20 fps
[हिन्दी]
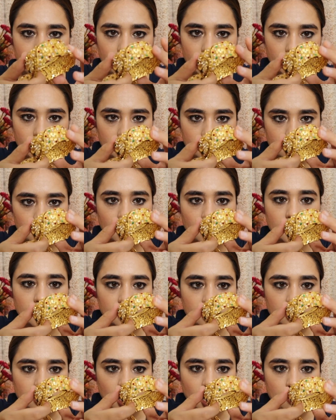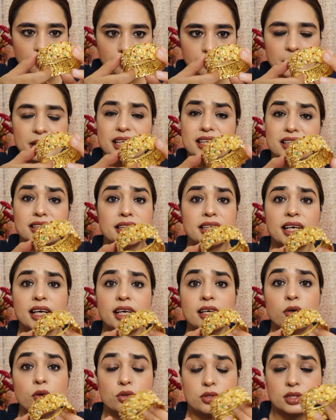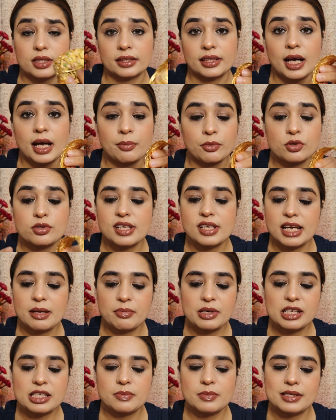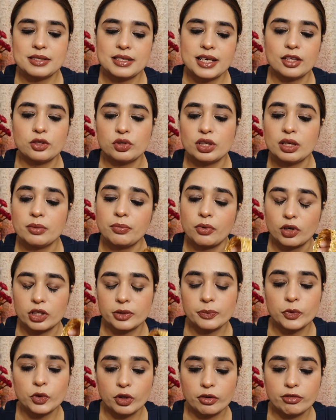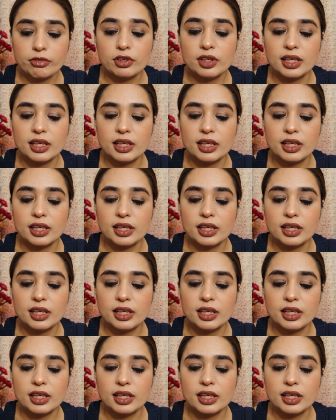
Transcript: एंड अगर आप लेते हैं हो सकता है आपको सही पीस मिल जाए तो ये बहुत ब्यूटीफुल